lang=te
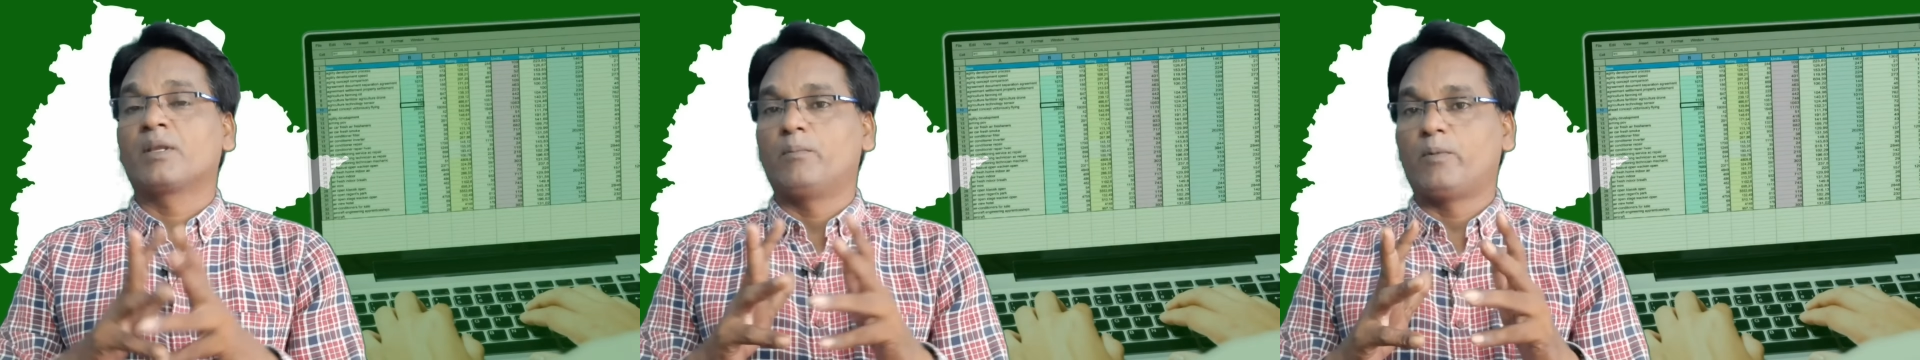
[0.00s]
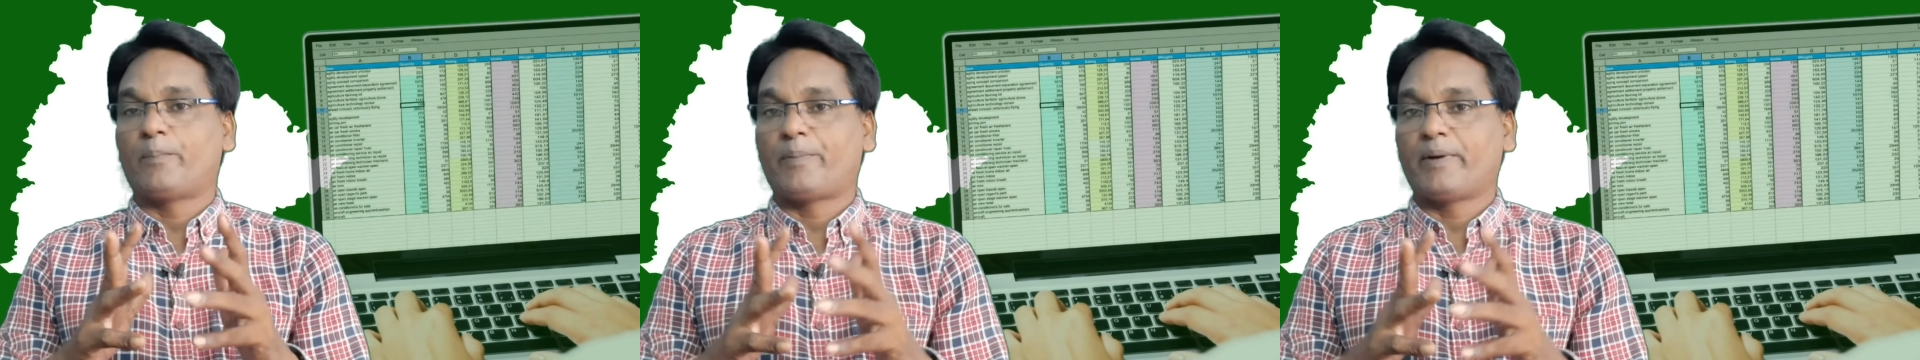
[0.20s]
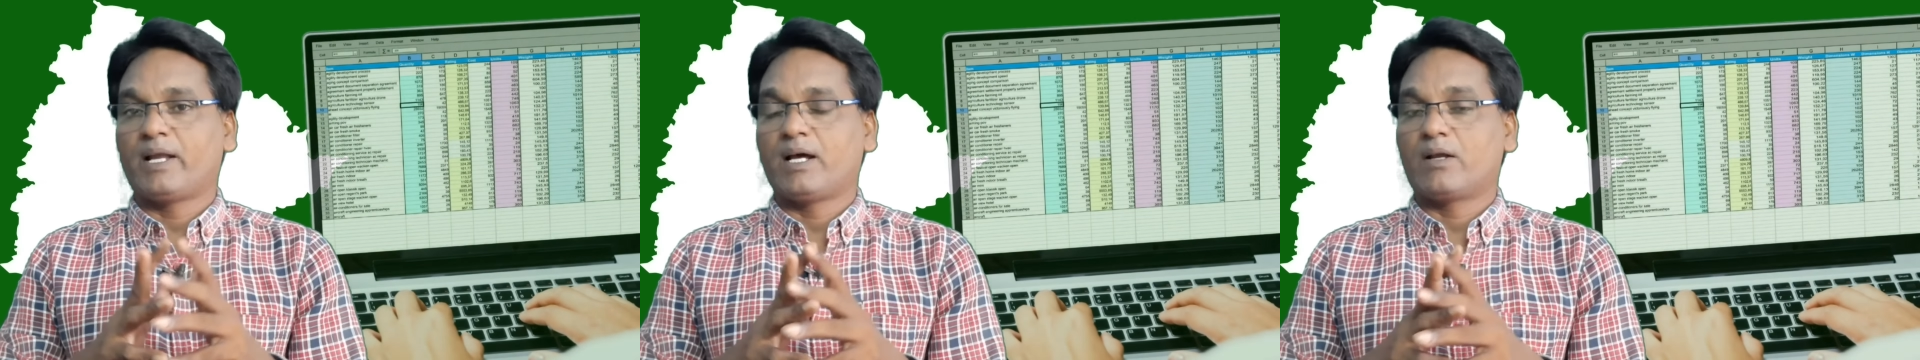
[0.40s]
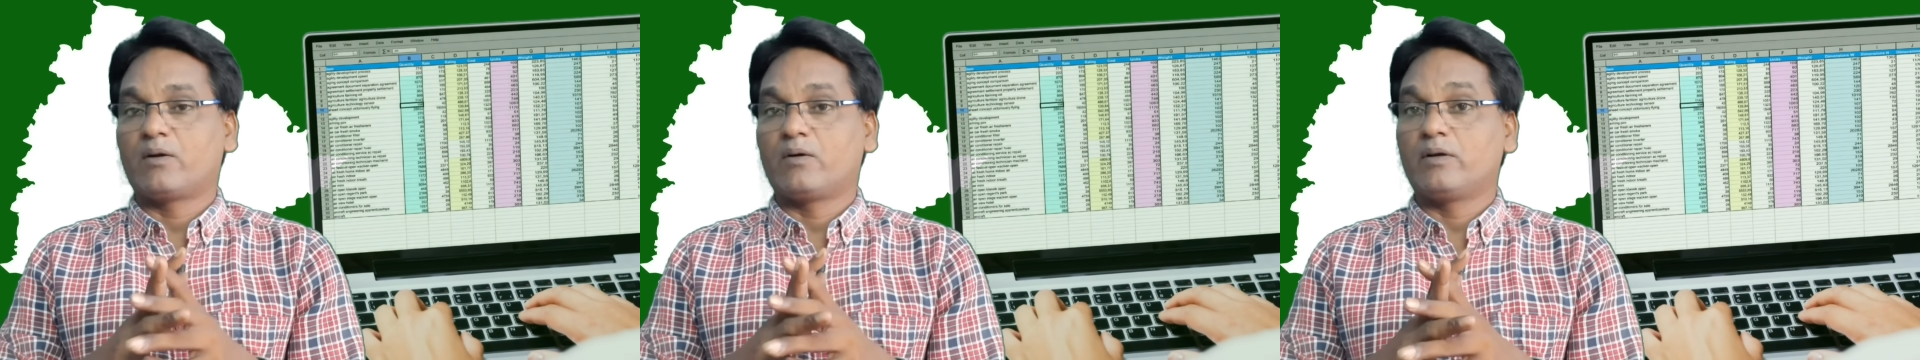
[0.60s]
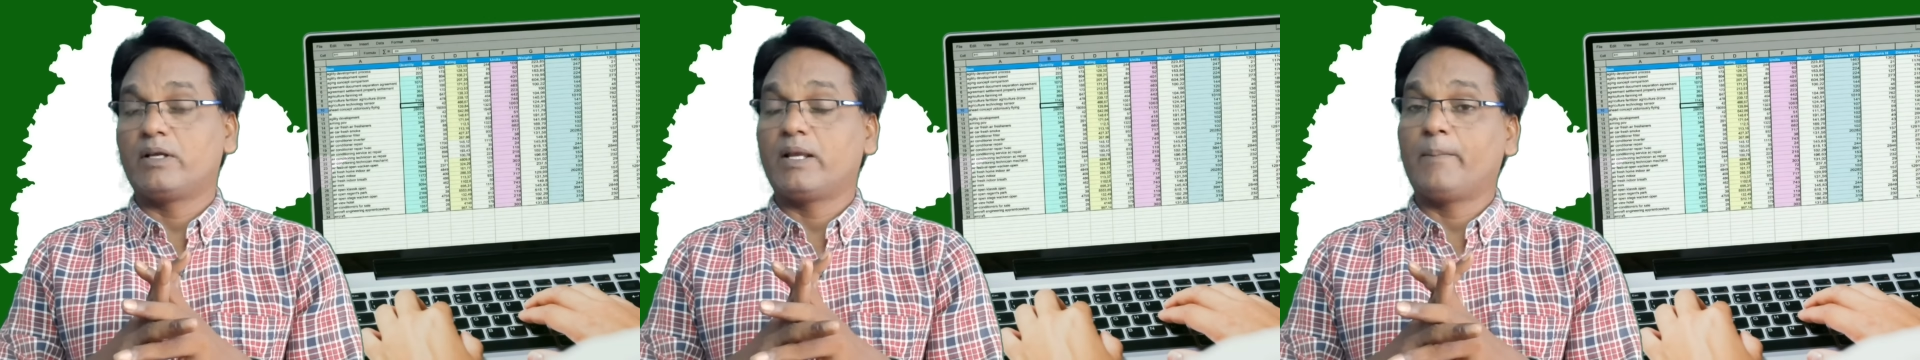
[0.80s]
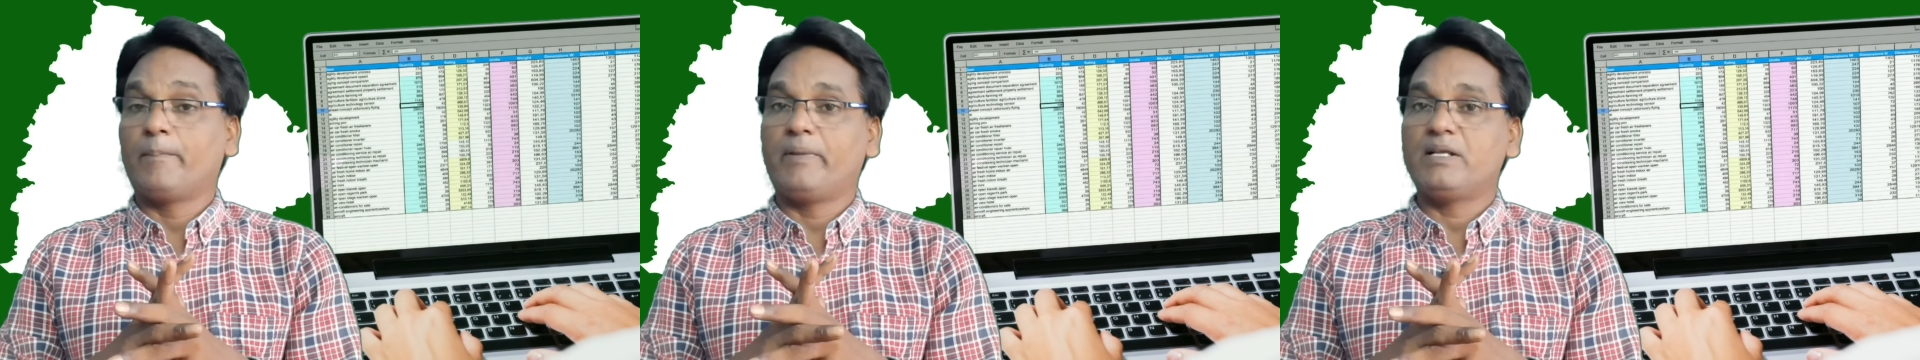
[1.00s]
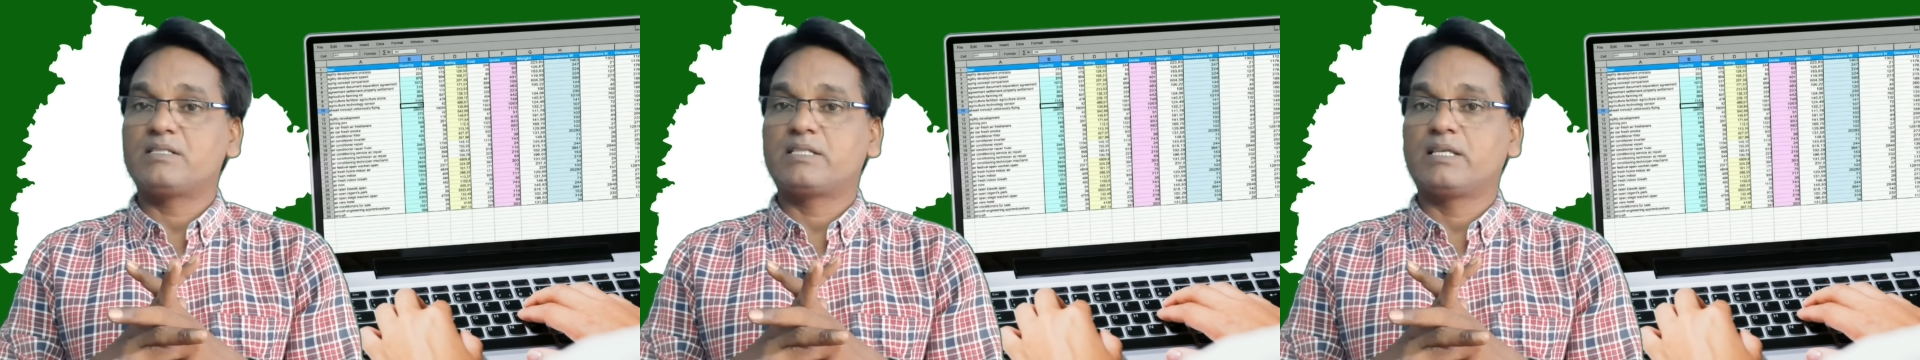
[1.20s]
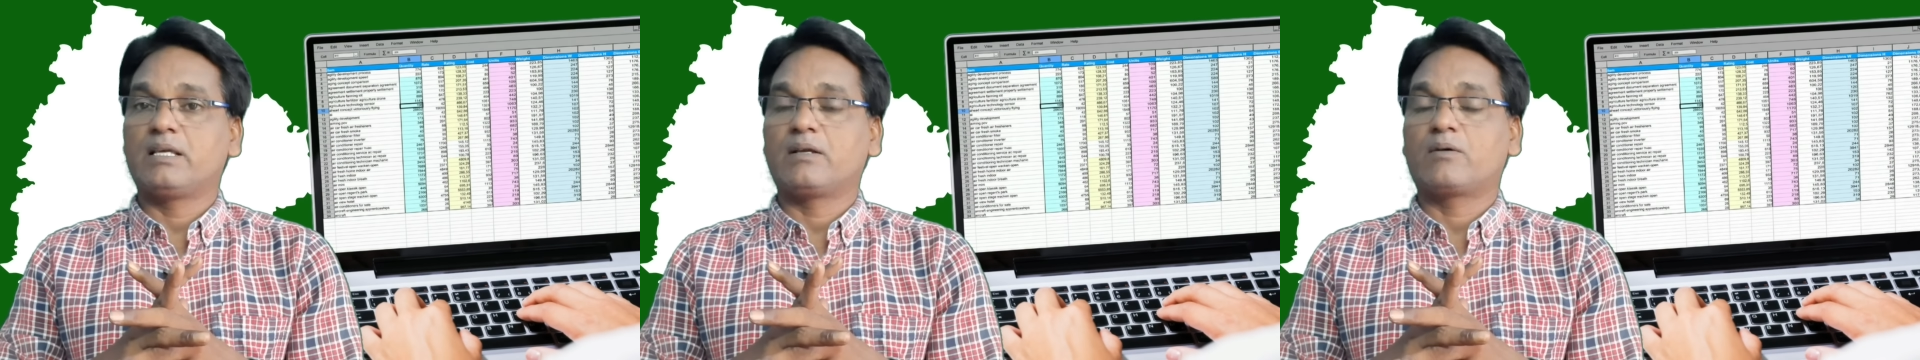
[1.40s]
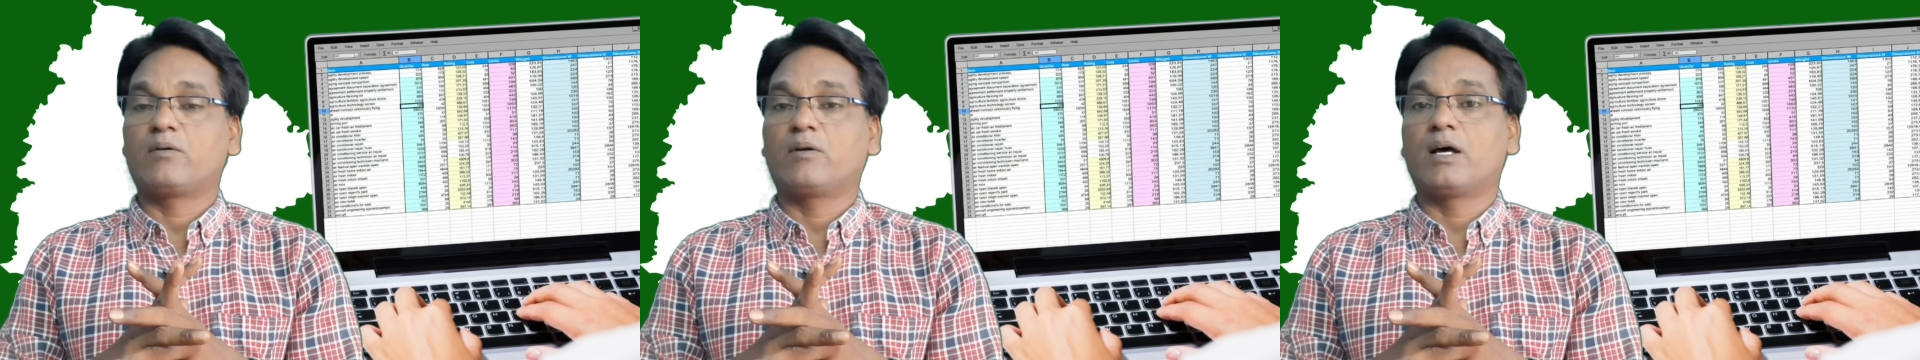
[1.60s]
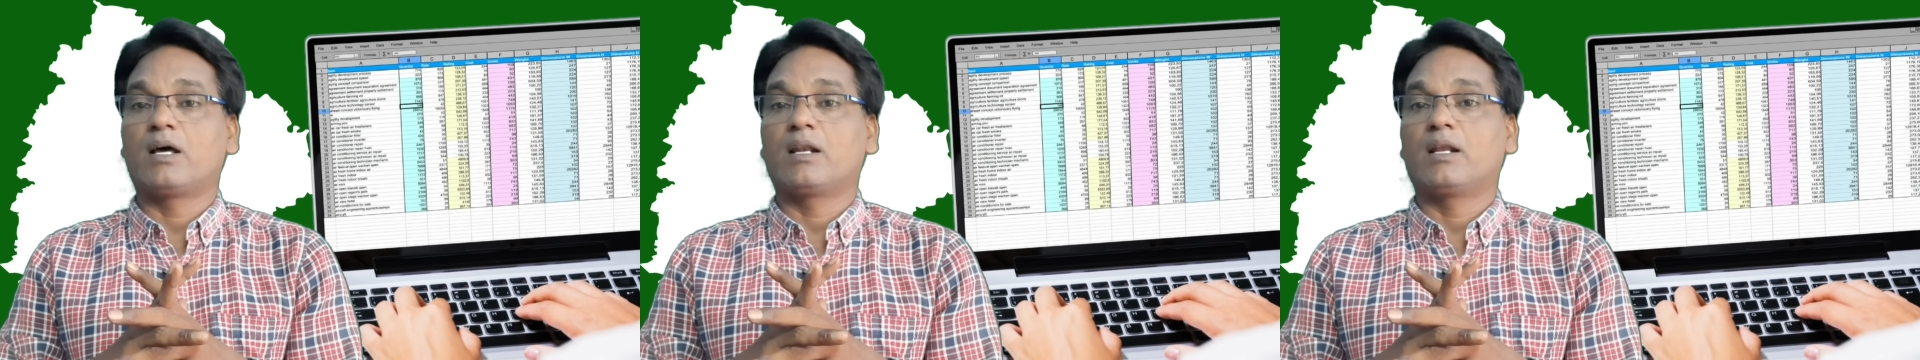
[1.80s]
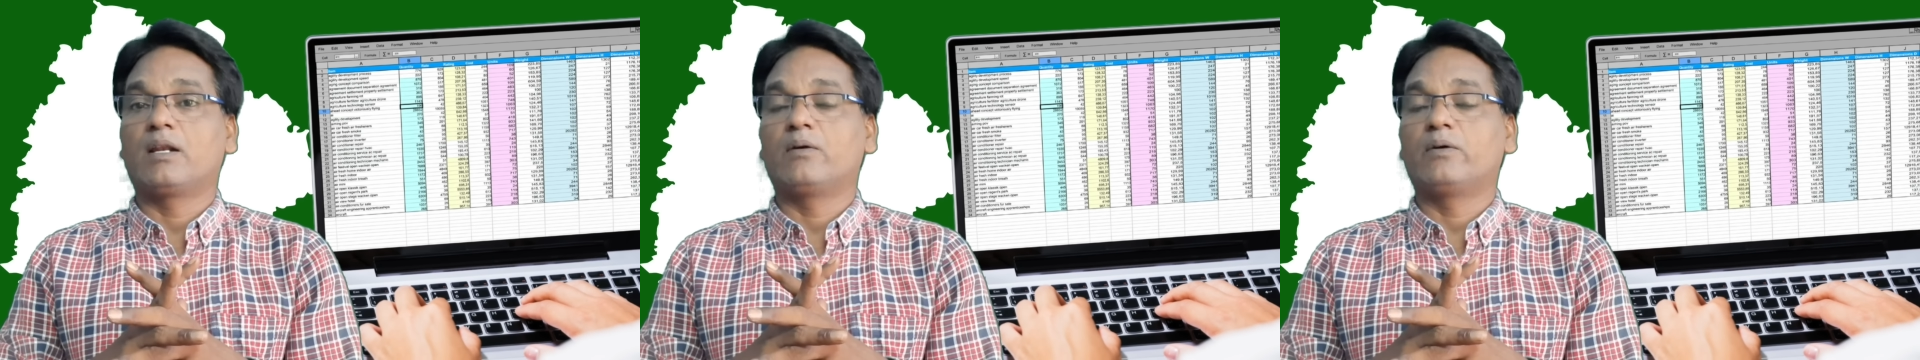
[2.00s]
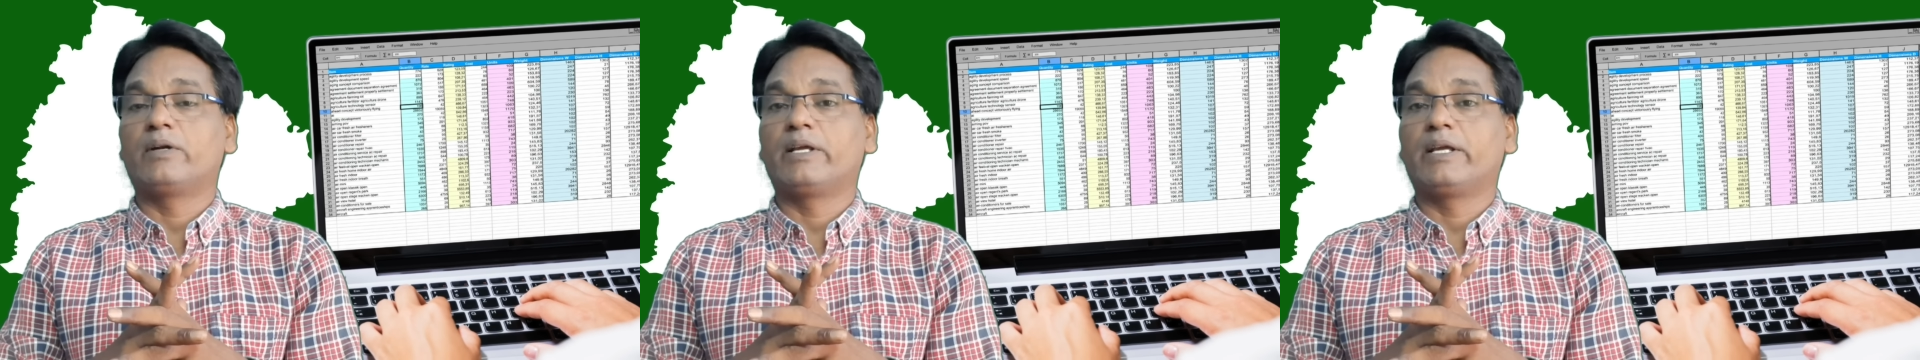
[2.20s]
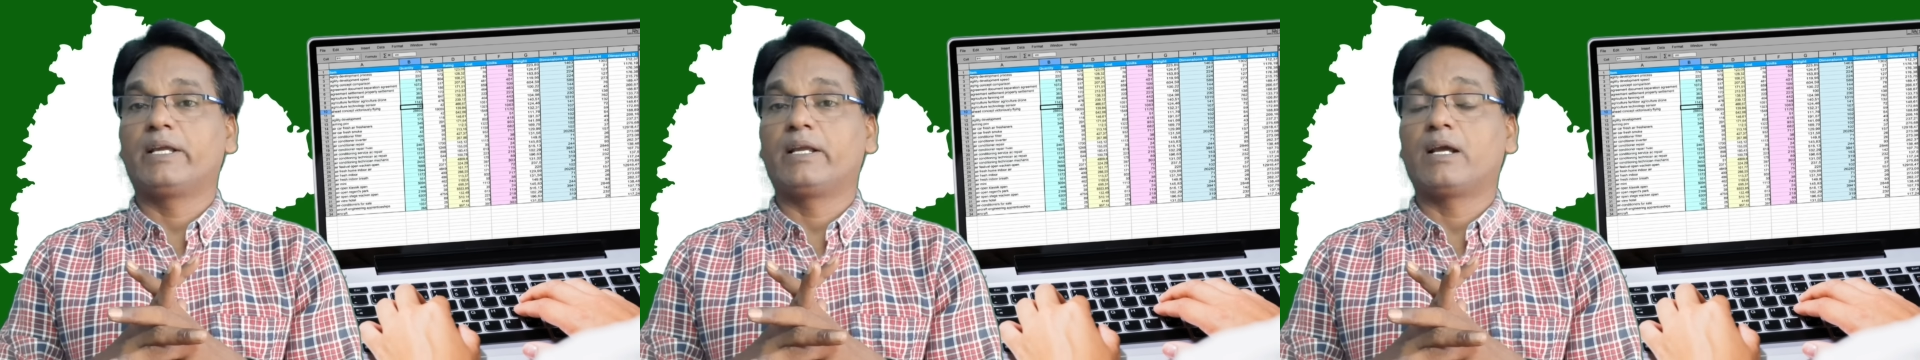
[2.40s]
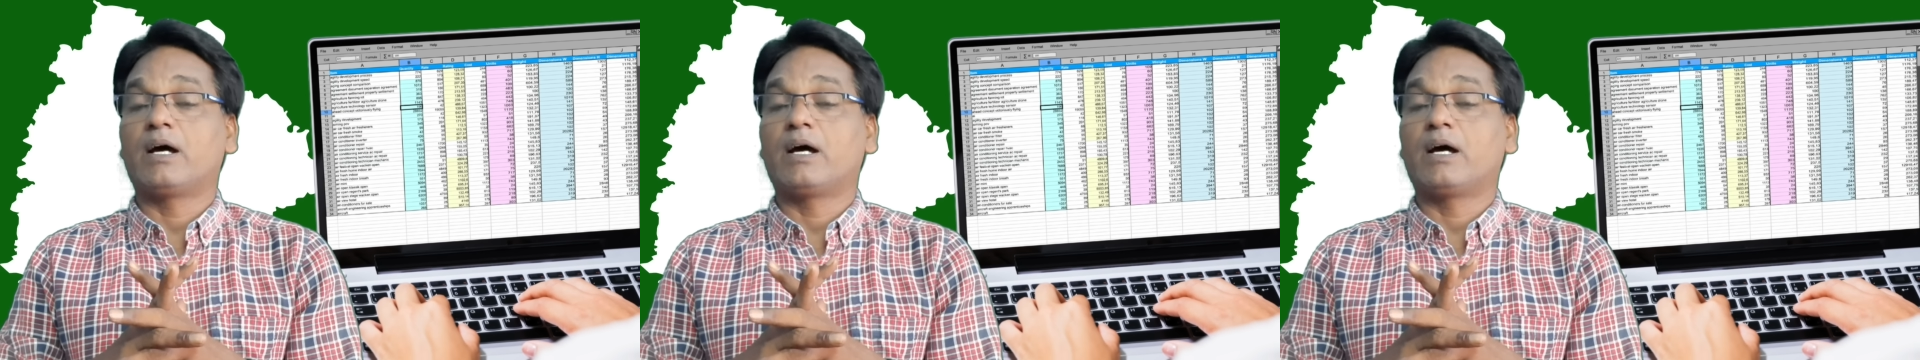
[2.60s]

ముప్పై ఆరు ఎంబీసీ కులాలలోనే